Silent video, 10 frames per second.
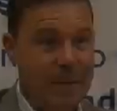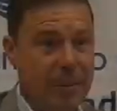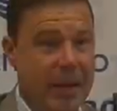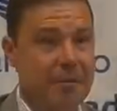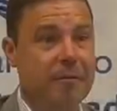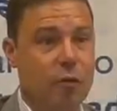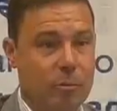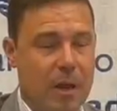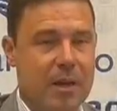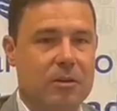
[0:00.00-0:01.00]
para
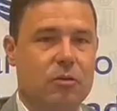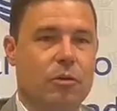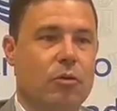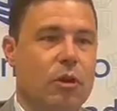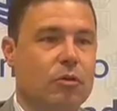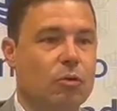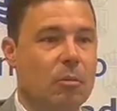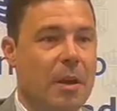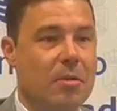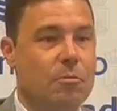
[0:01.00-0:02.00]
informar sobre los
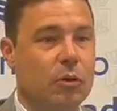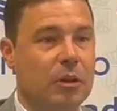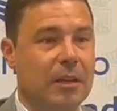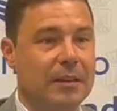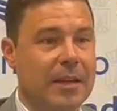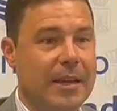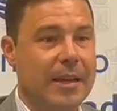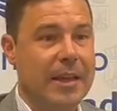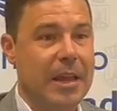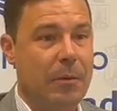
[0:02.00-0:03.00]
asuntos más importantes
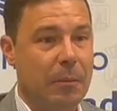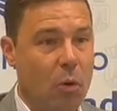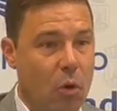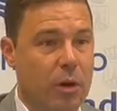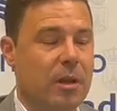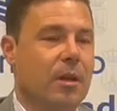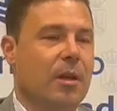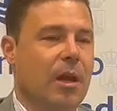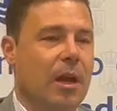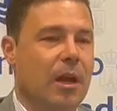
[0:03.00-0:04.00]
que llevamos hoy
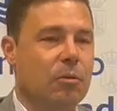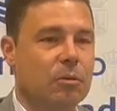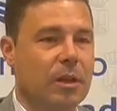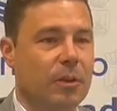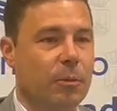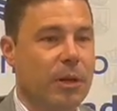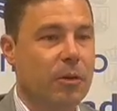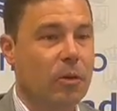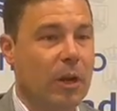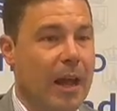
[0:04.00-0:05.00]
a la Junta de
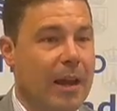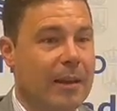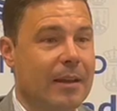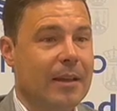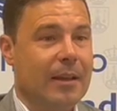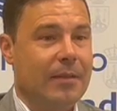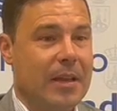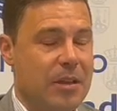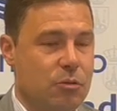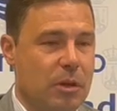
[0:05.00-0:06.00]
Gobierno Local
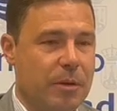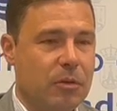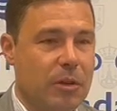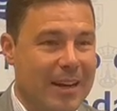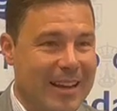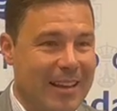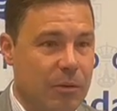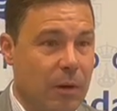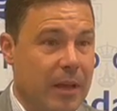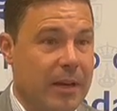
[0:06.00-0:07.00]
del Ayuntamiento de Alcalá de
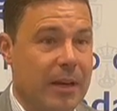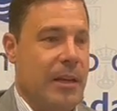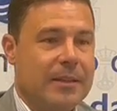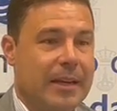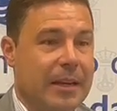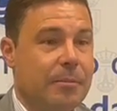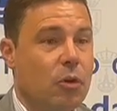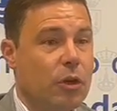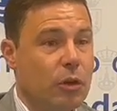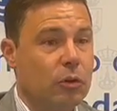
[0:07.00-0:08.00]
Guadaira.
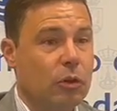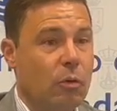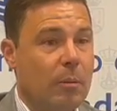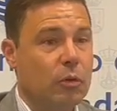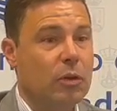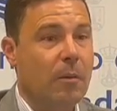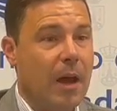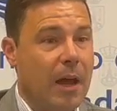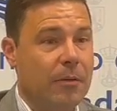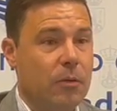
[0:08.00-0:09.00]
Seguimos y continuamos
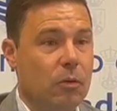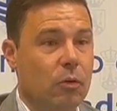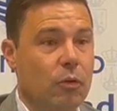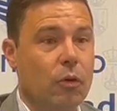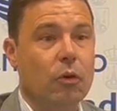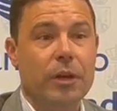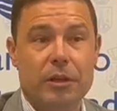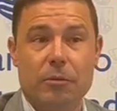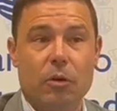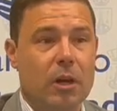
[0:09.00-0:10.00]
trabajando con dos
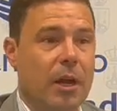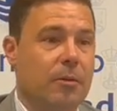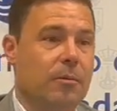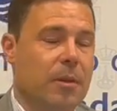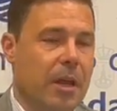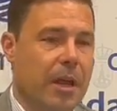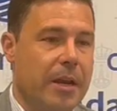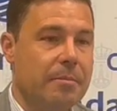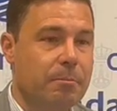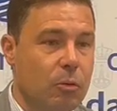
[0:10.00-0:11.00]
objetivos claros, el
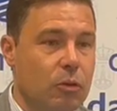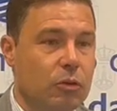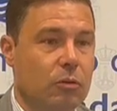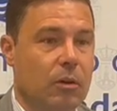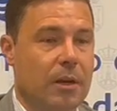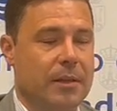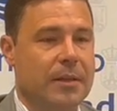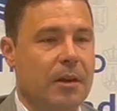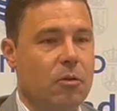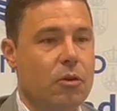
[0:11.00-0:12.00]
impulso al
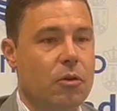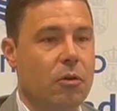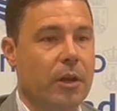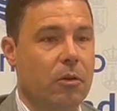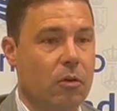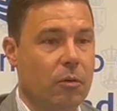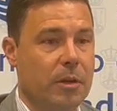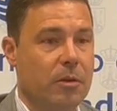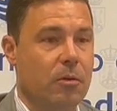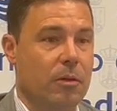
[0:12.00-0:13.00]
desarrollo
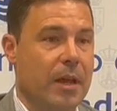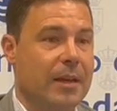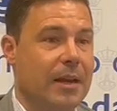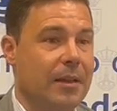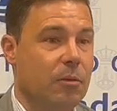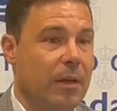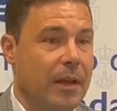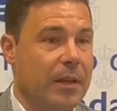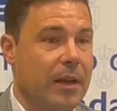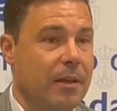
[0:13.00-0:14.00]
económico de Alcalá de
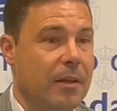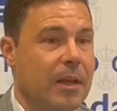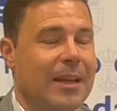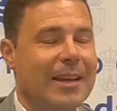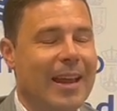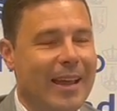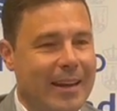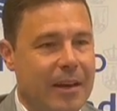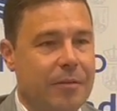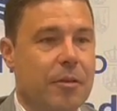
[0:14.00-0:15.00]
Guadaira y la
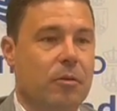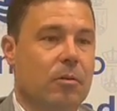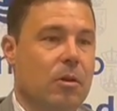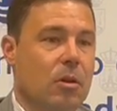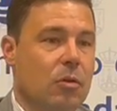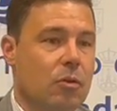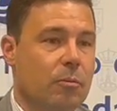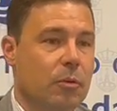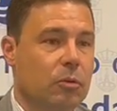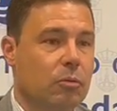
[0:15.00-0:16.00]
generación de
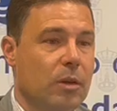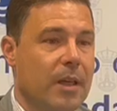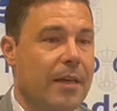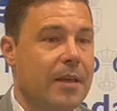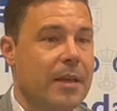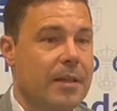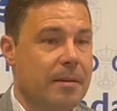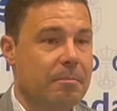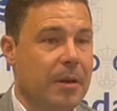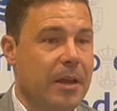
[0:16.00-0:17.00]
oportunidades y de
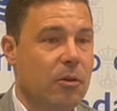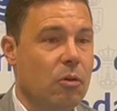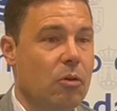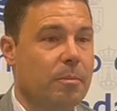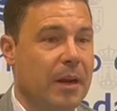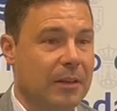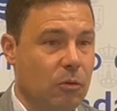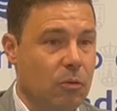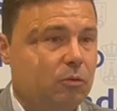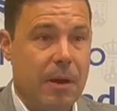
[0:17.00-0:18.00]
empleo para
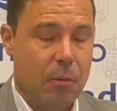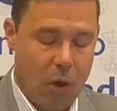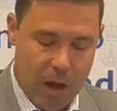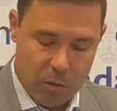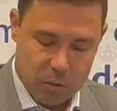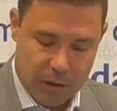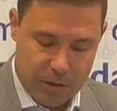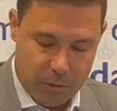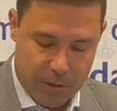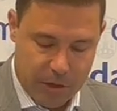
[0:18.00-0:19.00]
todos. Llevamos a la Junta de
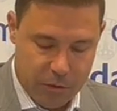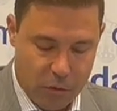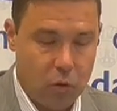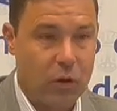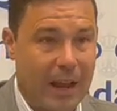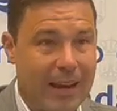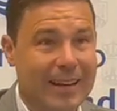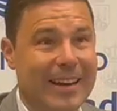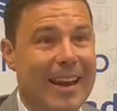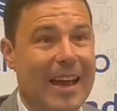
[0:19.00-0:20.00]
Gobierno
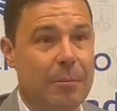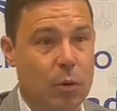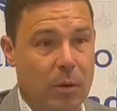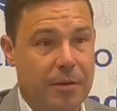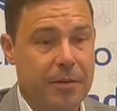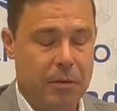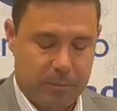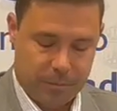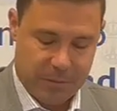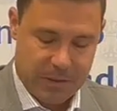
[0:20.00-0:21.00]
local la
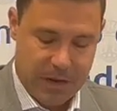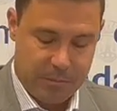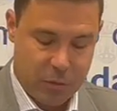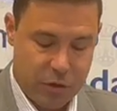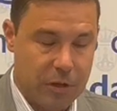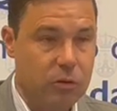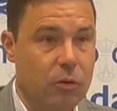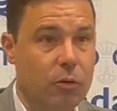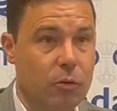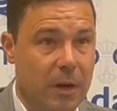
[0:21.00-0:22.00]
aprobación del proyecto
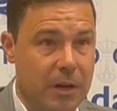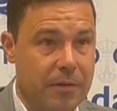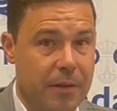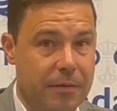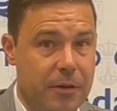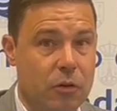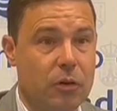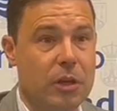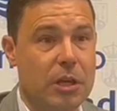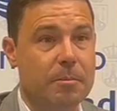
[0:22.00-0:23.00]
de
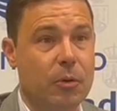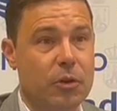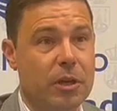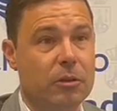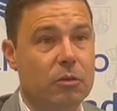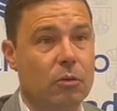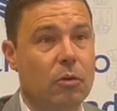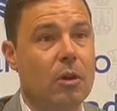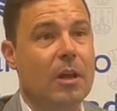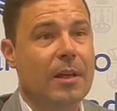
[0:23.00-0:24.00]
urbanización y
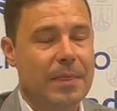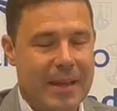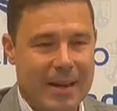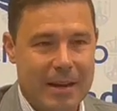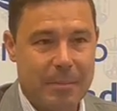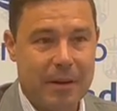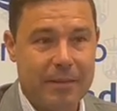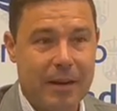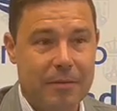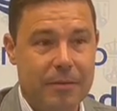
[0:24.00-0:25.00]
proyecto de
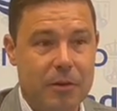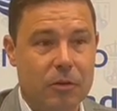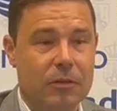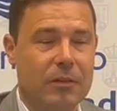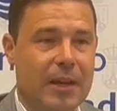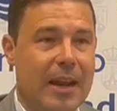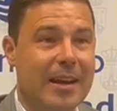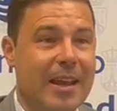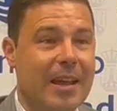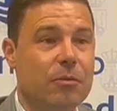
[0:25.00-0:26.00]
reparcelación del
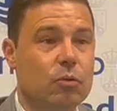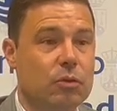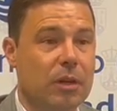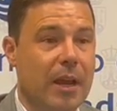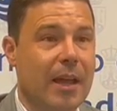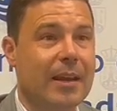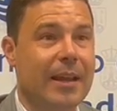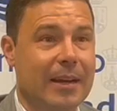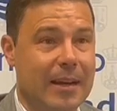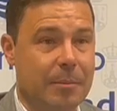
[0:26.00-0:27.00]
área industrial
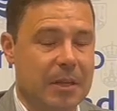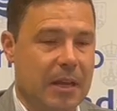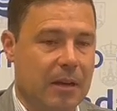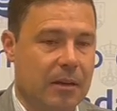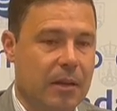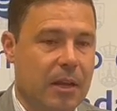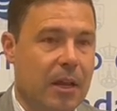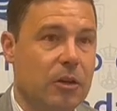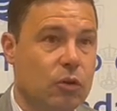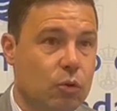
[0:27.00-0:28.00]
El Capitán,
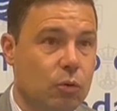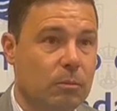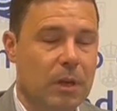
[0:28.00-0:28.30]
el SUM